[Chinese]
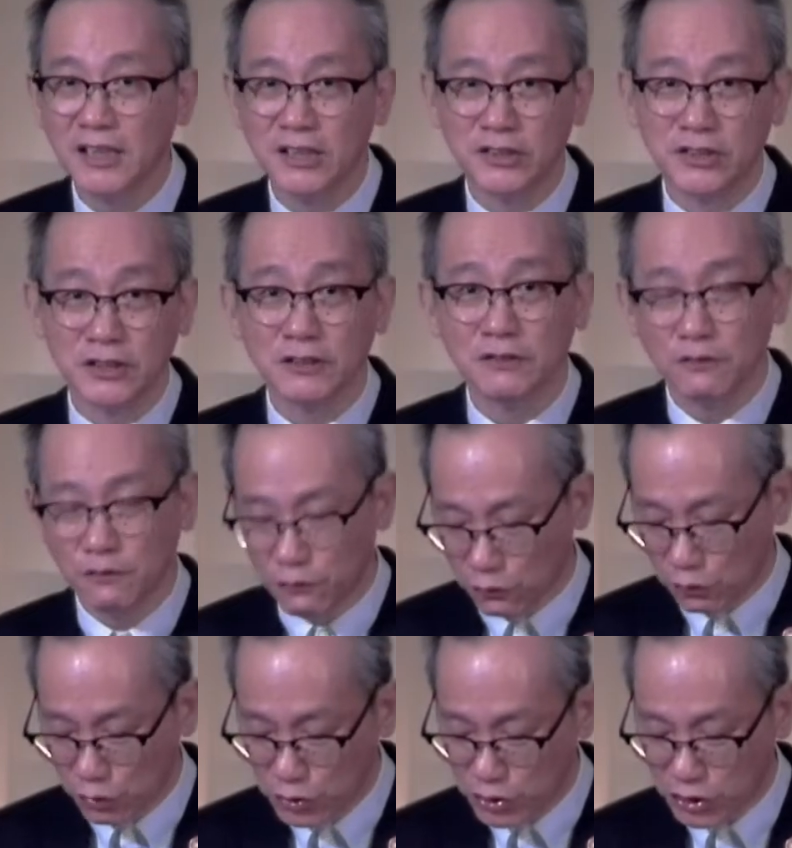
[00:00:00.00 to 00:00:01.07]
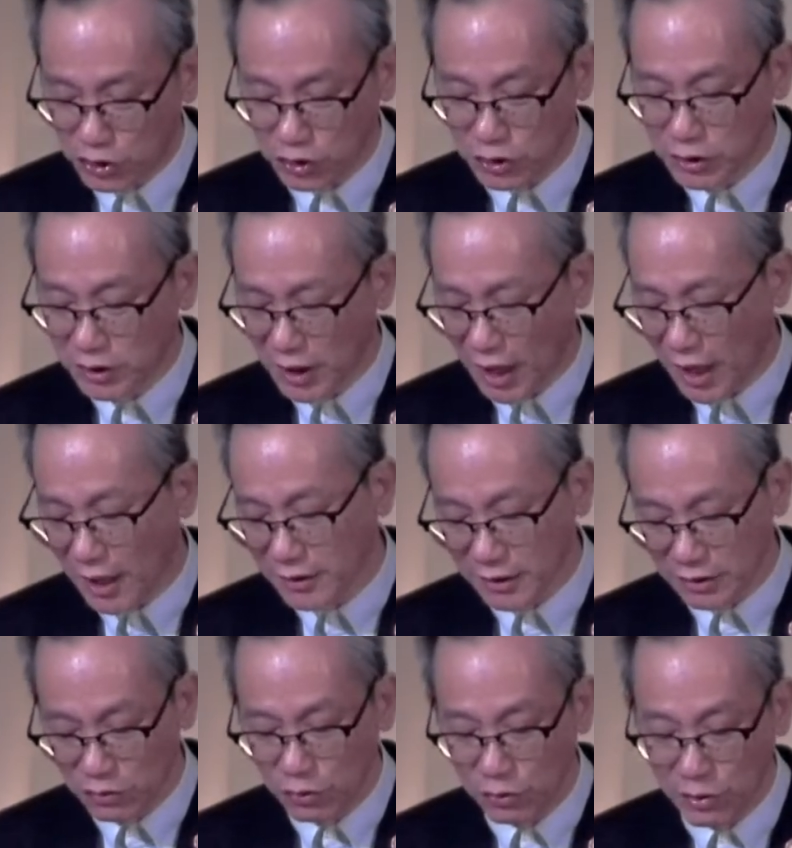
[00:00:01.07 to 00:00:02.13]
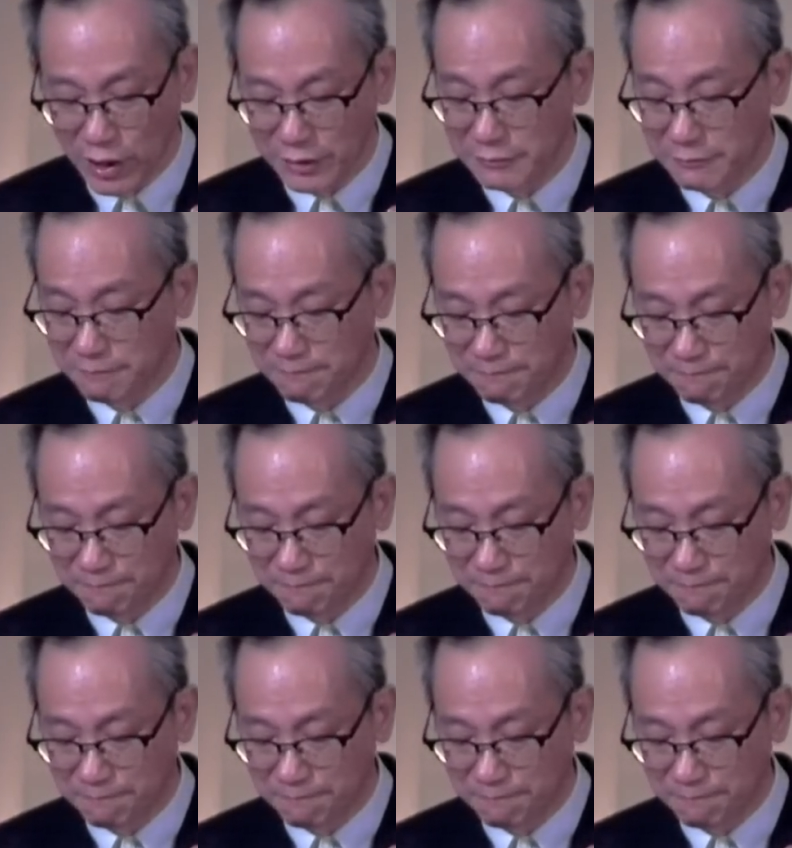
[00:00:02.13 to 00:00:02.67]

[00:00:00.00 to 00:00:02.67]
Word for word: 以及服侍他的意愿。